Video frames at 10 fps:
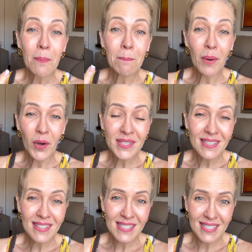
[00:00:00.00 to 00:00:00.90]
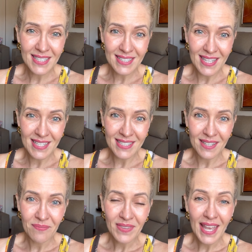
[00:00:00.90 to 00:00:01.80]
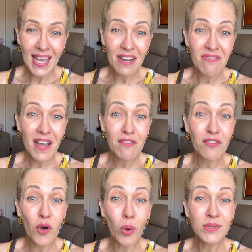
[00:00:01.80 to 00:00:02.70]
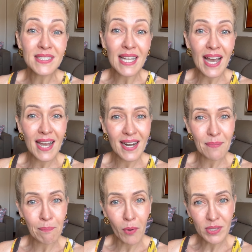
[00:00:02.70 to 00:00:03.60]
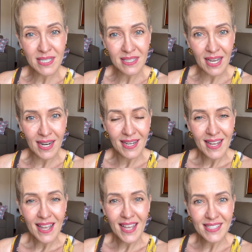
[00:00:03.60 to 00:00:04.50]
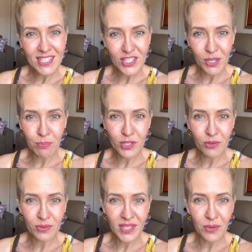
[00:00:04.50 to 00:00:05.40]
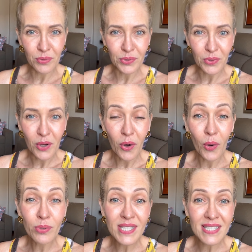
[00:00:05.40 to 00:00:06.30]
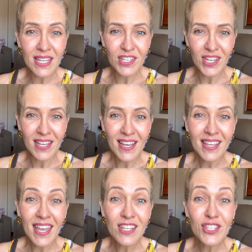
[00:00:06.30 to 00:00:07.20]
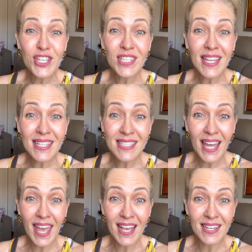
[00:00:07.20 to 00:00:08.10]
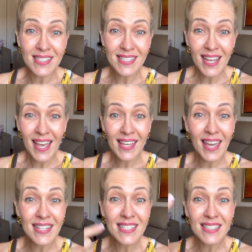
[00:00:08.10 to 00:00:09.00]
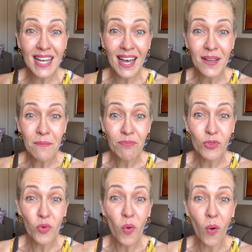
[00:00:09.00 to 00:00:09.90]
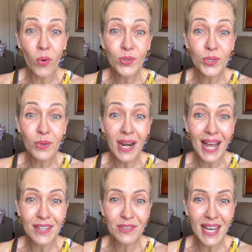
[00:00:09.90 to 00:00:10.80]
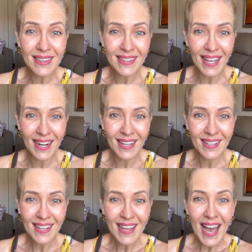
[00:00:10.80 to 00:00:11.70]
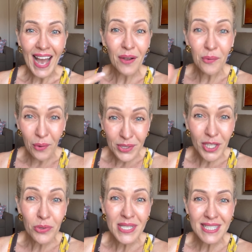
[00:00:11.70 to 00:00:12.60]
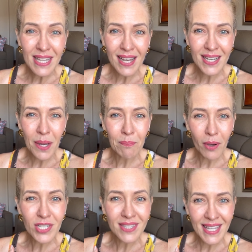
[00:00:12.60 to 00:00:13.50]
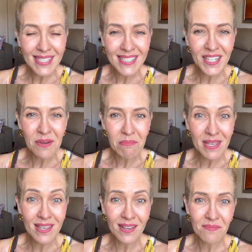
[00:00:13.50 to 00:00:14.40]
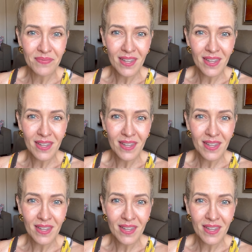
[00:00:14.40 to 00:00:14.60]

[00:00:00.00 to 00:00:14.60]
podem ter certeza, ela vai voltar a postar esse tipo de conteúdo. Ou seja, quem dita as regras é quem está do outro lado da tela. A conta do Instagram pode até ser minha,